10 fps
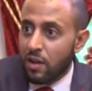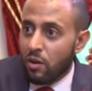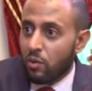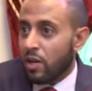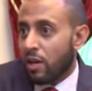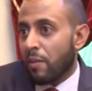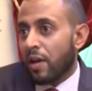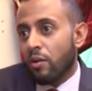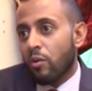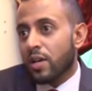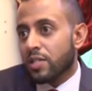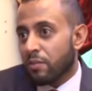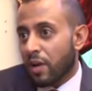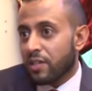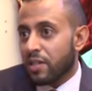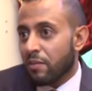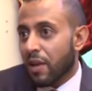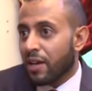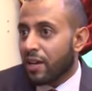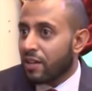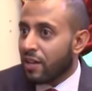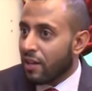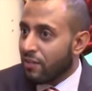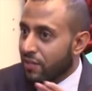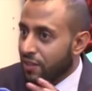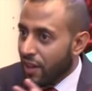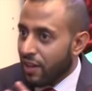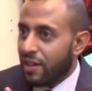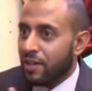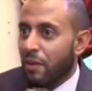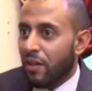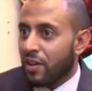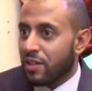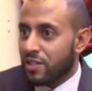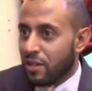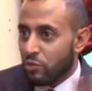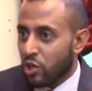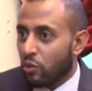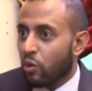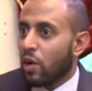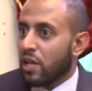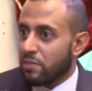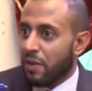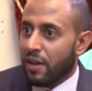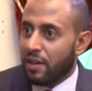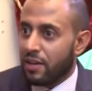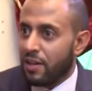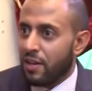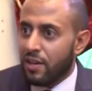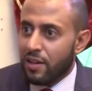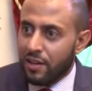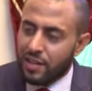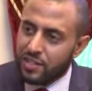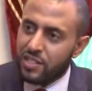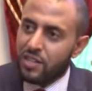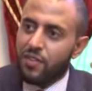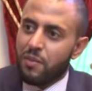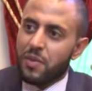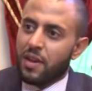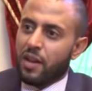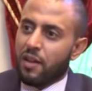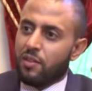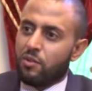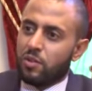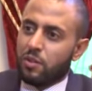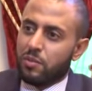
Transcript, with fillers: وللأمانة هو اسم قديم لكن كان في عليه بعض الأشياء مش الكل أجمع عليه احنا نشتي نفهم منك هذه النقطة